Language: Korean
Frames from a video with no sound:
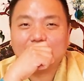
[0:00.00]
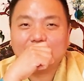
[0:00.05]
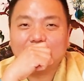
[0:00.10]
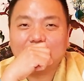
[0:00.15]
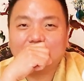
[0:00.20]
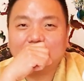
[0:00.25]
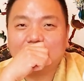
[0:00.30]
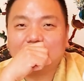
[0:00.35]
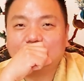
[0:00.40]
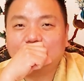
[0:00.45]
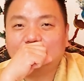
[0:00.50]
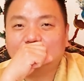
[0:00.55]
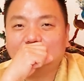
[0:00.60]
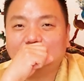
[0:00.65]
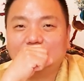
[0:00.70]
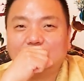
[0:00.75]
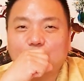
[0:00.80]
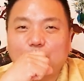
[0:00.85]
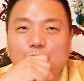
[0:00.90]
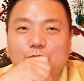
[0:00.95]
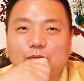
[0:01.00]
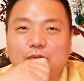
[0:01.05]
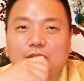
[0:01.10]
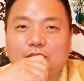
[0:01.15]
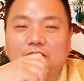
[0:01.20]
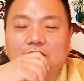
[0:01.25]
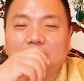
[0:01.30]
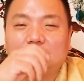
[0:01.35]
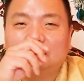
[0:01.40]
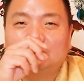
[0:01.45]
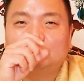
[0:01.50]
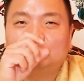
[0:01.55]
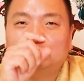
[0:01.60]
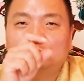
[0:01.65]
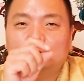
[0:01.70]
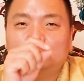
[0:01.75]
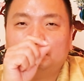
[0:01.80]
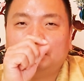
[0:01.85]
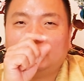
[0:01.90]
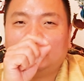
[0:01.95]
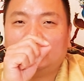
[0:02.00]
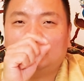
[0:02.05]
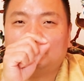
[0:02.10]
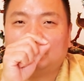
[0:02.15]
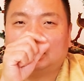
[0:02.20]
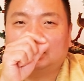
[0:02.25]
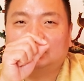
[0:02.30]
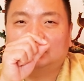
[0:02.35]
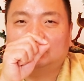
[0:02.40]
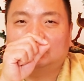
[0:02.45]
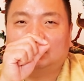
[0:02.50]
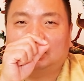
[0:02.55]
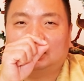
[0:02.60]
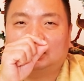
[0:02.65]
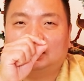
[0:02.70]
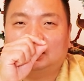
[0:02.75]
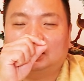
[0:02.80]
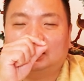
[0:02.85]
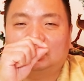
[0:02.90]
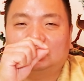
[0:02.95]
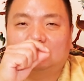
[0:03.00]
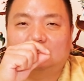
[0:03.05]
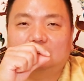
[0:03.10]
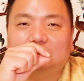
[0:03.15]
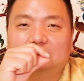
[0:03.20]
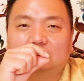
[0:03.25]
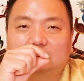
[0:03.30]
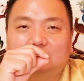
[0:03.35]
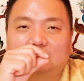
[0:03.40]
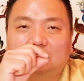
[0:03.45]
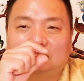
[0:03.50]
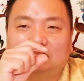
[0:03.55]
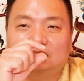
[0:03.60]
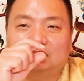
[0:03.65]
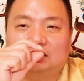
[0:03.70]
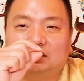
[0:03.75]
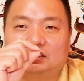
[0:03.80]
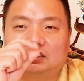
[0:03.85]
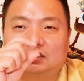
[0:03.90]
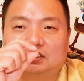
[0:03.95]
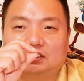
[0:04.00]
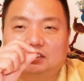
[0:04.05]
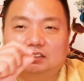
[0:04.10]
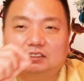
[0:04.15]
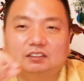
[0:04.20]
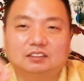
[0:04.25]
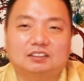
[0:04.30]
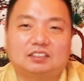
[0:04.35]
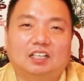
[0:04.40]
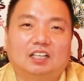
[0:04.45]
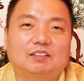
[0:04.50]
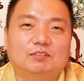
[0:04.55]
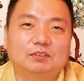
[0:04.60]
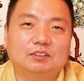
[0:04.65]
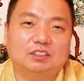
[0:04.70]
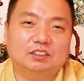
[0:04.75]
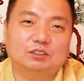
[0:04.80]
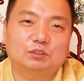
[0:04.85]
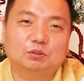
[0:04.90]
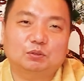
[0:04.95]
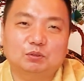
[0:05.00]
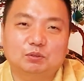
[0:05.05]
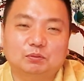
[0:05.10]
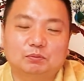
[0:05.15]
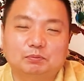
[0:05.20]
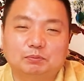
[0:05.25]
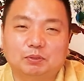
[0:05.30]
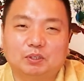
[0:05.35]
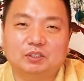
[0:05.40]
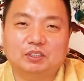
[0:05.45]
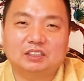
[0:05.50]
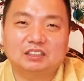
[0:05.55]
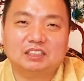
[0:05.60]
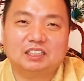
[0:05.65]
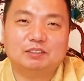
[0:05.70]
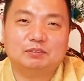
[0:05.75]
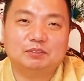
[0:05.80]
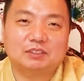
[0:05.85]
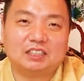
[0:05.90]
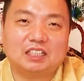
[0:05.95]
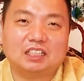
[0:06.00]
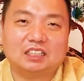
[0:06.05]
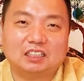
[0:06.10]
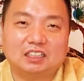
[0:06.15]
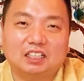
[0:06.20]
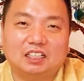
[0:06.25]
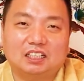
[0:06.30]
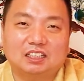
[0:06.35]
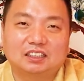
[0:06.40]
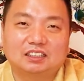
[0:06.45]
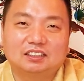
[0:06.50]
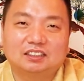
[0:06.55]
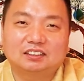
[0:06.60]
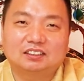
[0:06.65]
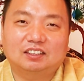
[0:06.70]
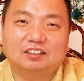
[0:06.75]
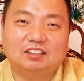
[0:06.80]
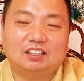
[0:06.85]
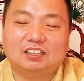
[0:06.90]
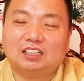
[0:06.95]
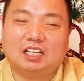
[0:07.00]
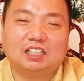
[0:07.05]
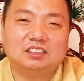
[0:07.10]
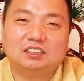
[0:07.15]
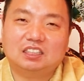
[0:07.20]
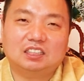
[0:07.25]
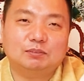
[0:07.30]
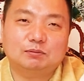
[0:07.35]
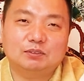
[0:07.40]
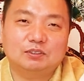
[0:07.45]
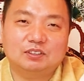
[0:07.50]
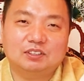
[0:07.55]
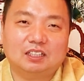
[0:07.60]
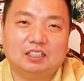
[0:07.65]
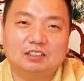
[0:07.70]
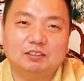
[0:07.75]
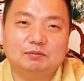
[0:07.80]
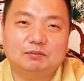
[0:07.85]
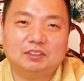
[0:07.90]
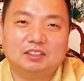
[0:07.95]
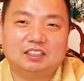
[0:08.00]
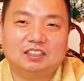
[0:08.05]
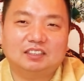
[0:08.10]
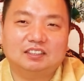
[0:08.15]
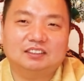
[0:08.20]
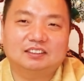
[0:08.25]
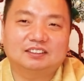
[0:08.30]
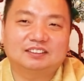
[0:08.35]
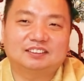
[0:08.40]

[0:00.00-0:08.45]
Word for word: 그, 분들 보면 풍파가 많은 것 같아. 그래서 어. 그런 사람들이 조금 명이 짧지 않나. 다, 다 짧은 건 아닙니다.